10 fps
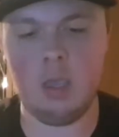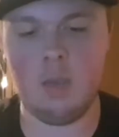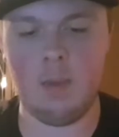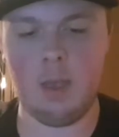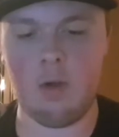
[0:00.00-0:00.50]
eh
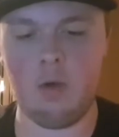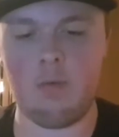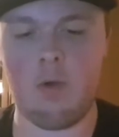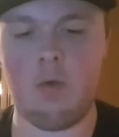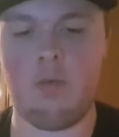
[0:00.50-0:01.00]
ben, là, on
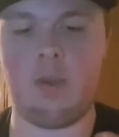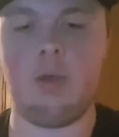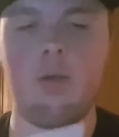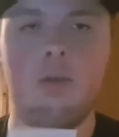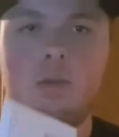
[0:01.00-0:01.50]
va
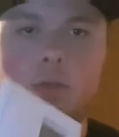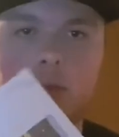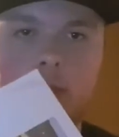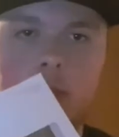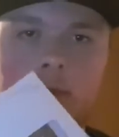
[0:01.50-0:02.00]
ouvrir euh,
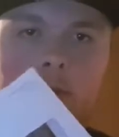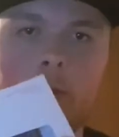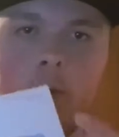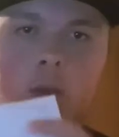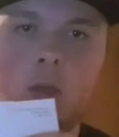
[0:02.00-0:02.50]
cette enveloppe
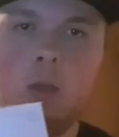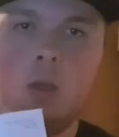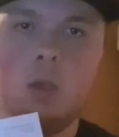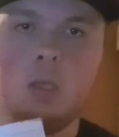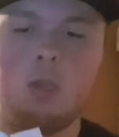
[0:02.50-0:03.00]

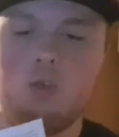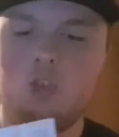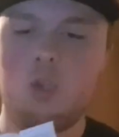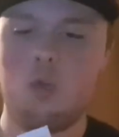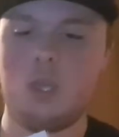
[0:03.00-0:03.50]
qui
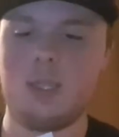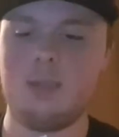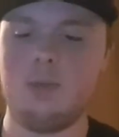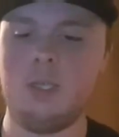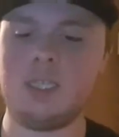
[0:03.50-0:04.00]
contient une carte
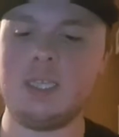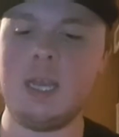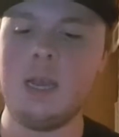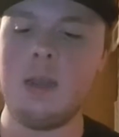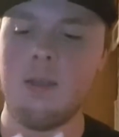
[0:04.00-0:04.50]

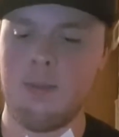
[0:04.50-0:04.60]
XL